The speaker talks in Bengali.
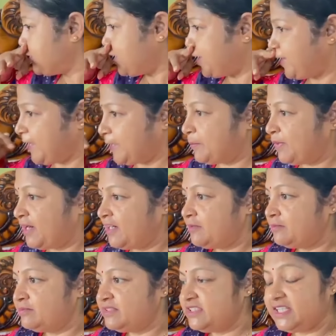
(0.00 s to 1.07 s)
আর একবার
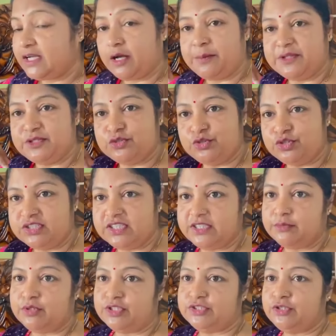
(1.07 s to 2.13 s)
চেক জন্য যেতে
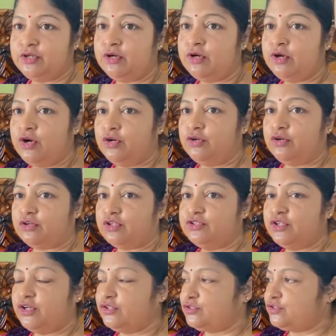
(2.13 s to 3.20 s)
বলেছিল ডক্টর
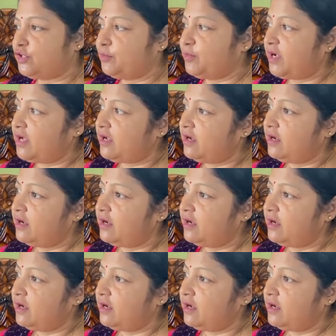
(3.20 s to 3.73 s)
জয়ন্ত শর্মা